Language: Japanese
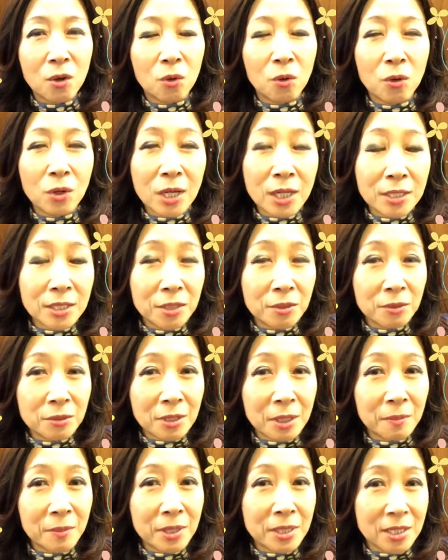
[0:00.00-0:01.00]
お金の
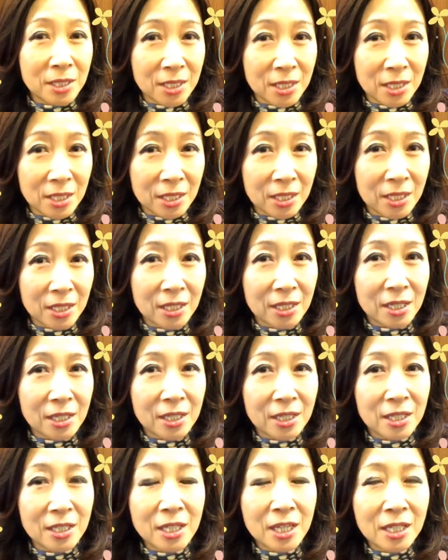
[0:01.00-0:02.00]
ために
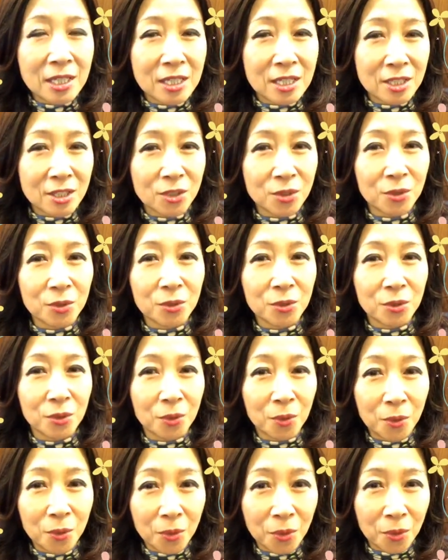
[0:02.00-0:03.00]
嫌な仕事
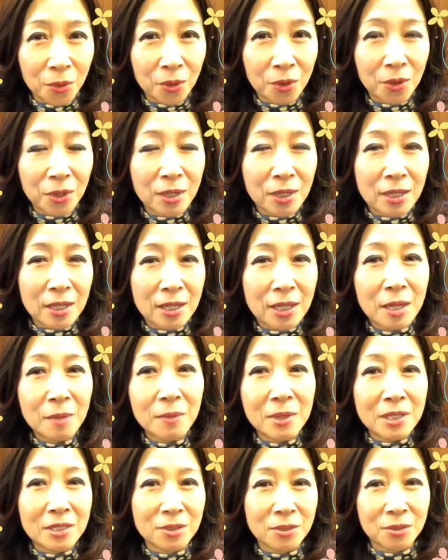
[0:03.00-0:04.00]
を我
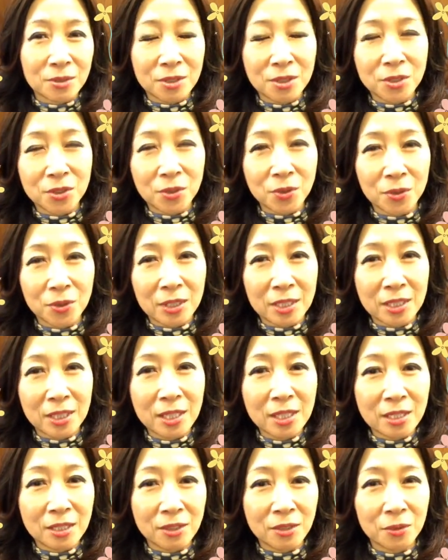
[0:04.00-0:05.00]
慢する必要が
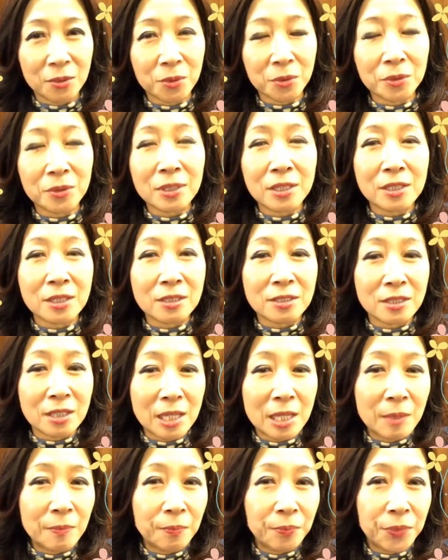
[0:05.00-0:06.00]
ないっていうことなんです
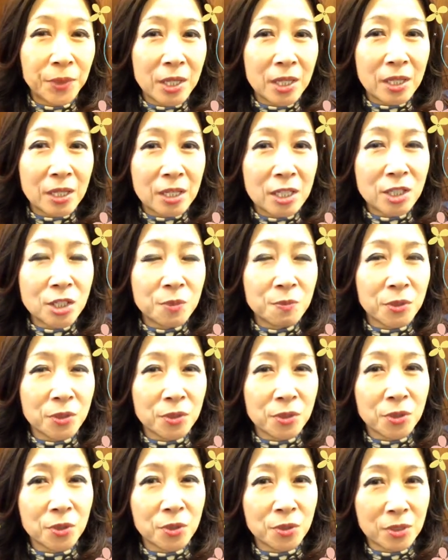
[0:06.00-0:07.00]
ね。いつも
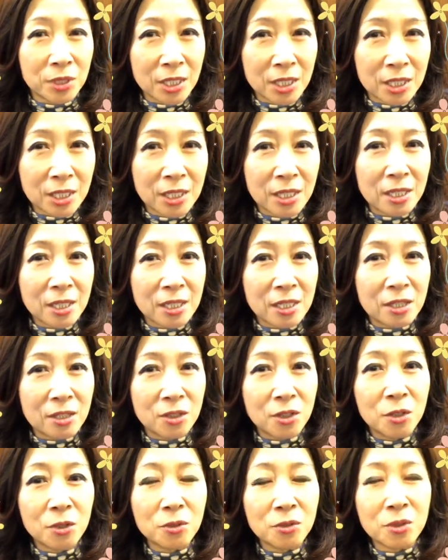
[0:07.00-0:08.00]
言うように、
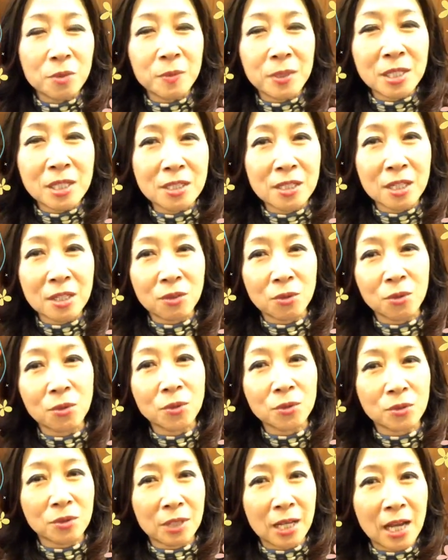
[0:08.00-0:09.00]
日本の皆さんの
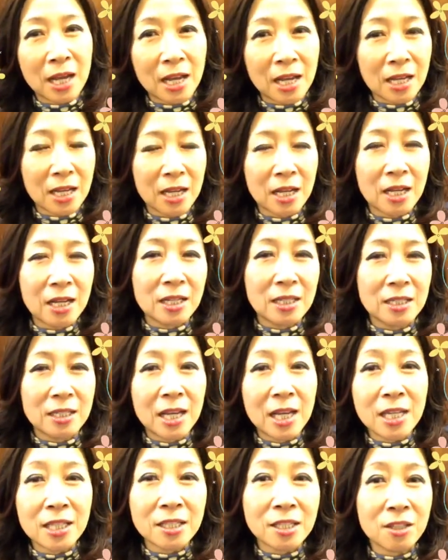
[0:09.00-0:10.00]
多くが
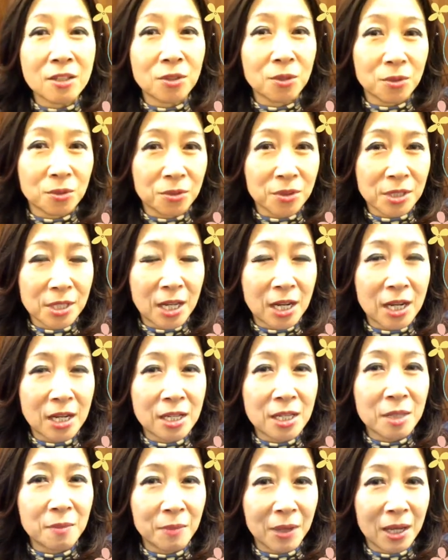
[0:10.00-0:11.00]
大企業の
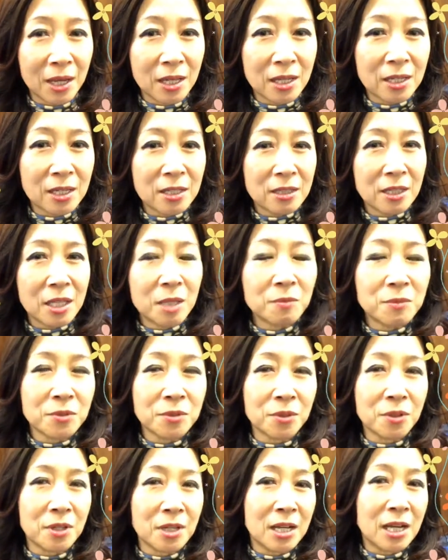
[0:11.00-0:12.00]
サラリーマン、多分
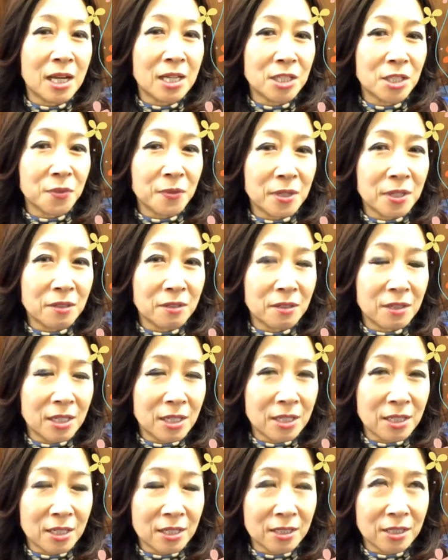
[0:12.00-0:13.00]
それがはちわりぐら
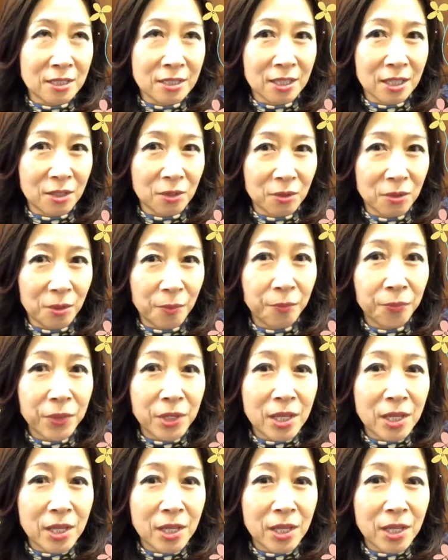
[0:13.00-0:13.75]
いなんですけど、